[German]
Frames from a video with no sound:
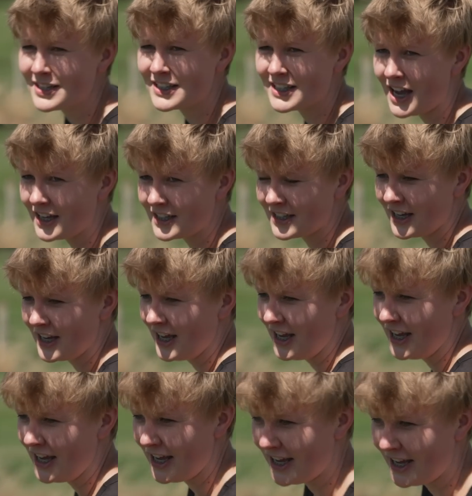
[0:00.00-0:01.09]
gesagt,
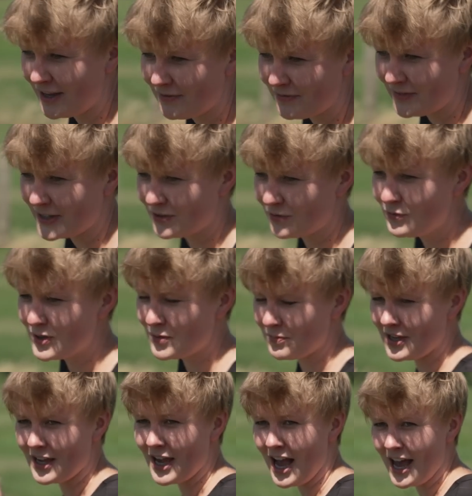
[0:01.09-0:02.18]
äh, was tue ich
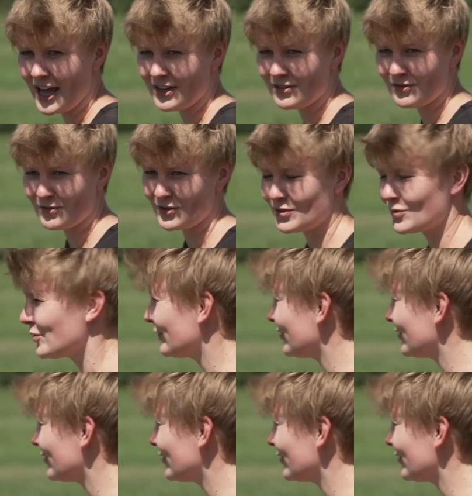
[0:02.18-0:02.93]
mir hier an? Und so